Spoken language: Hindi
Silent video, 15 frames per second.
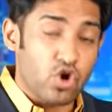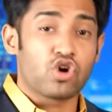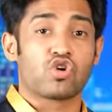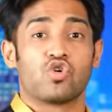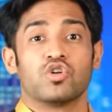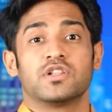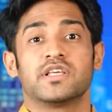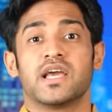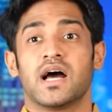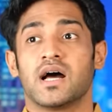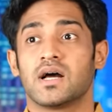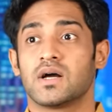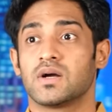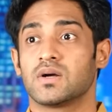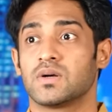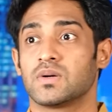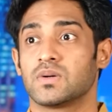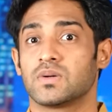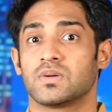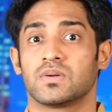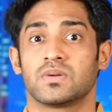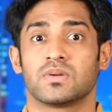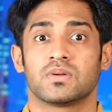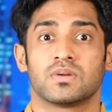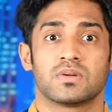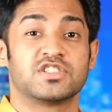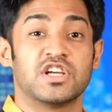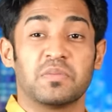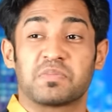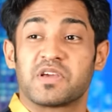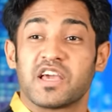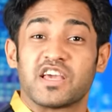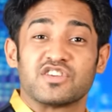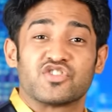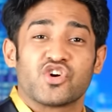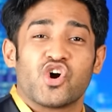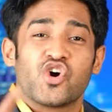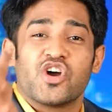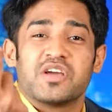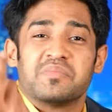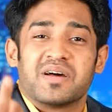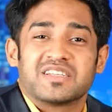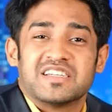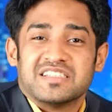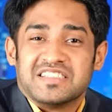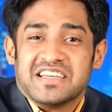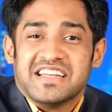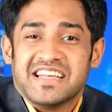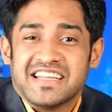डोर खोल दिया जबकि किसी को कोई इमरजेंसी